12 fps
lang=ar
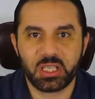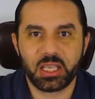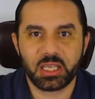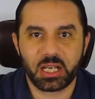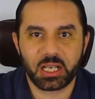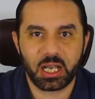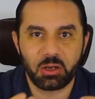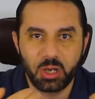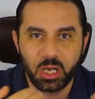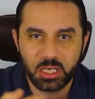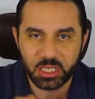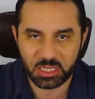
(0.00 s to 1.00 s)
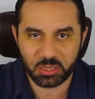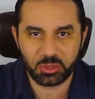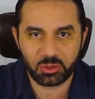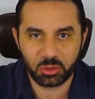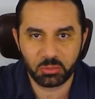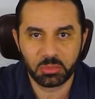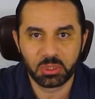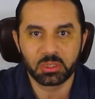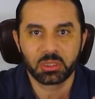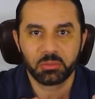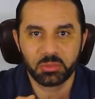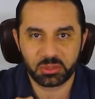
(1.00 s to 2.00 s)
ازاي يرجعوها لحساباتهم
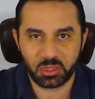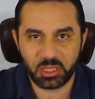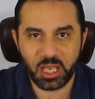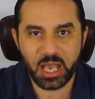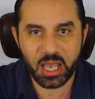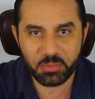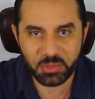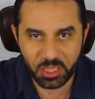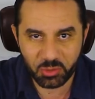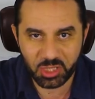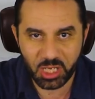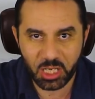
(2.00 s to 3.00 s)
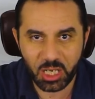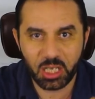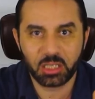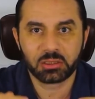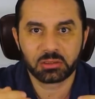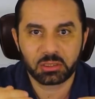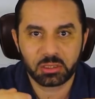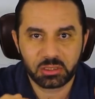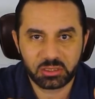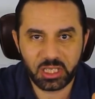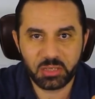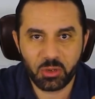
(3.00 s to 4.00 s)
بطريقه امنه وسهله
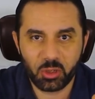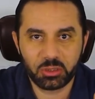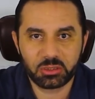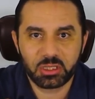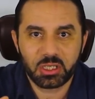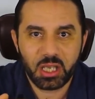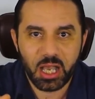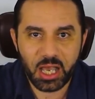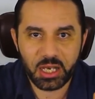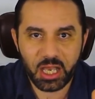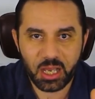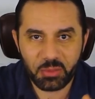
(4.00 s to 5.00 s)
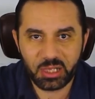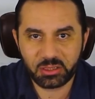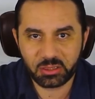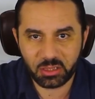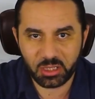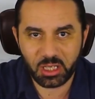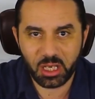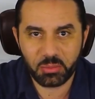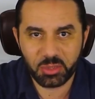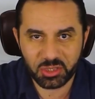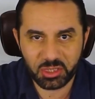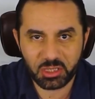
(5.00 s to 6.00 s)
زي ما قلت انا عملت طريقه
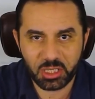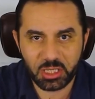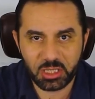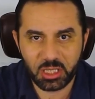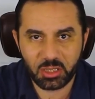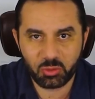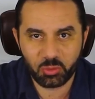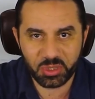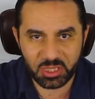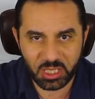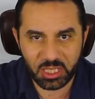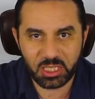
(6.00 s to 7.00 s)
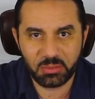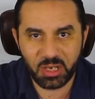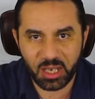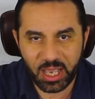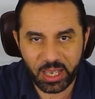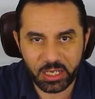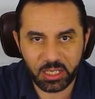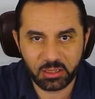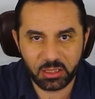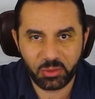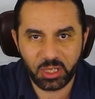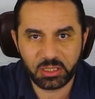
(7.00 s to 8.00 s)
بسيطه جدا وبستخدمها حاليا
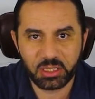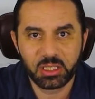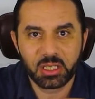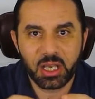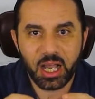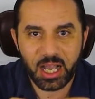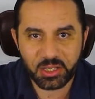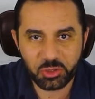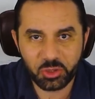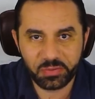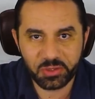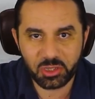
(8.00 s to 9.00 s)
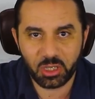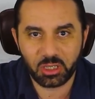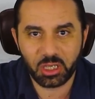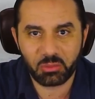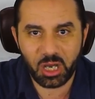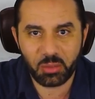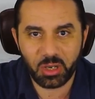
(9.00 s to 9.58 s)
دلوقتي هنشوف ان شاء الله مع